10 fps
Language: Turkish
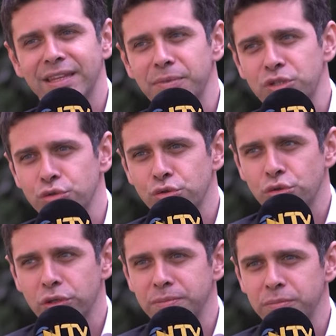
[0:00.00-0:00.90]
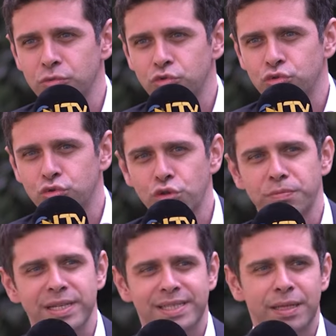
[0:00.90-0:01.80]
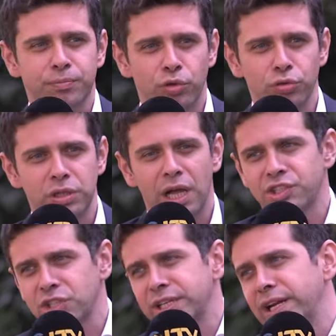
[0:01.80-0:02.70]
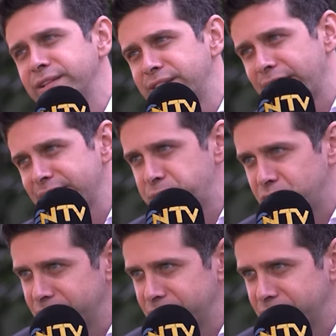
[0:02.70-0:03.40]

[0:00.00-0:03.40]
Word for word: adıma şunu söyledim. Türk basketbolunu Yalçın Granit yaratmış